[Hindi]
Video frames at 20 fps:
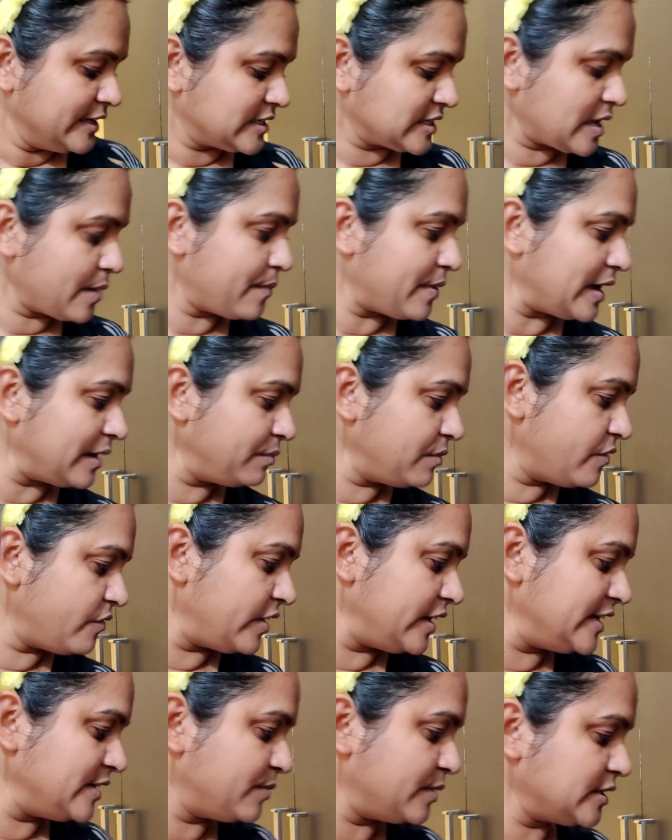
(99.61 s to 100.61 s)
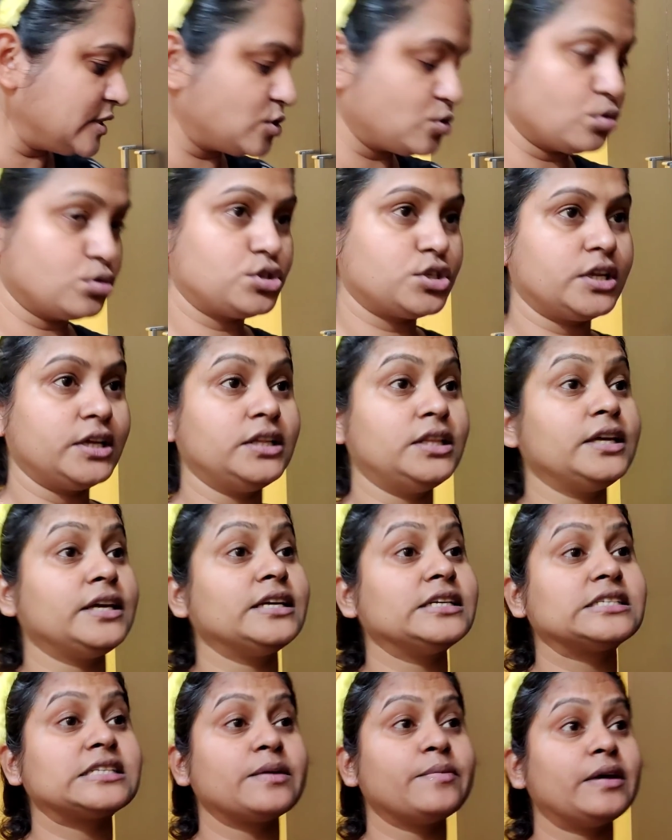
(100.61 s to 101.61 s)
इसके बाद में वही मैं सोच रही
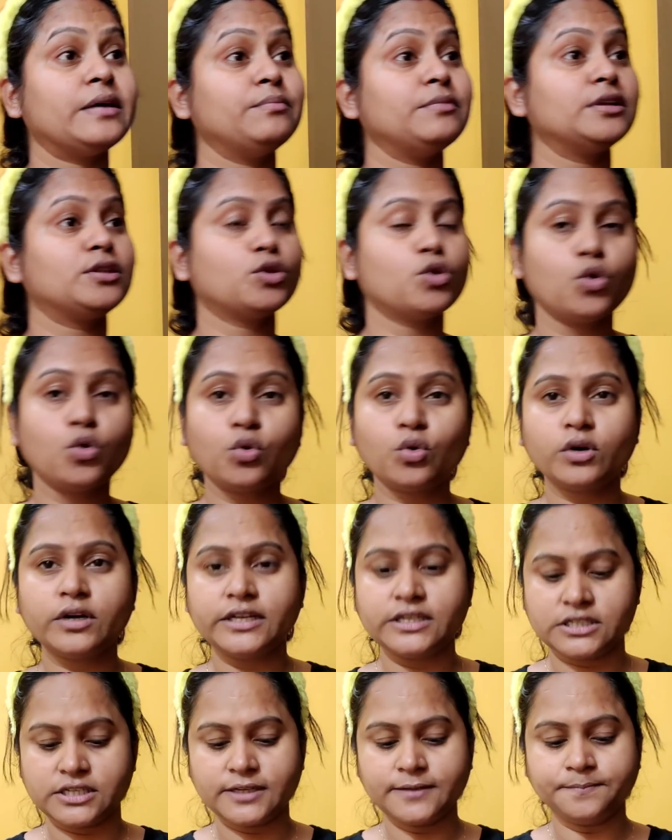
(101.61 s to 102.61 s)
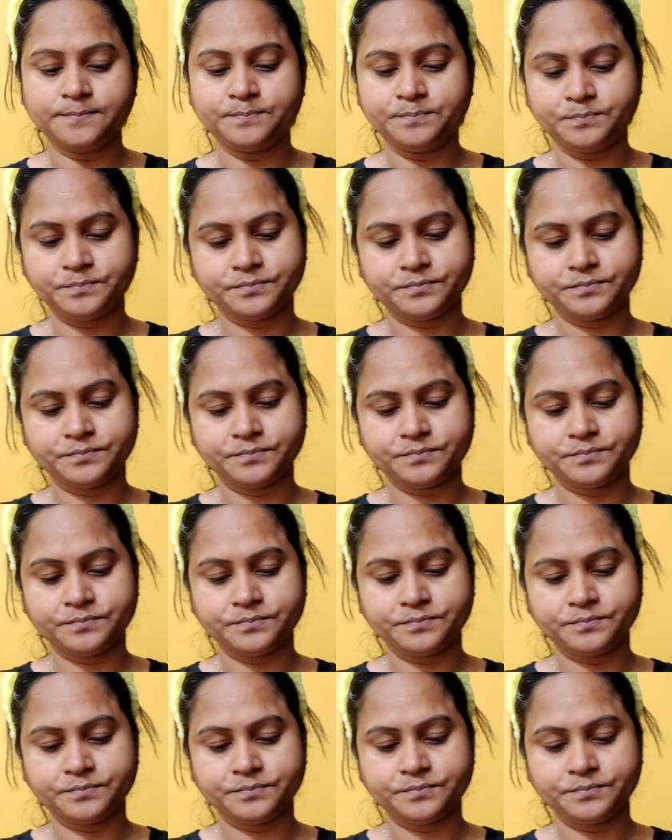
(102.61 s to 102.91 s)
थी कि इसके बाद में थोड़ी सी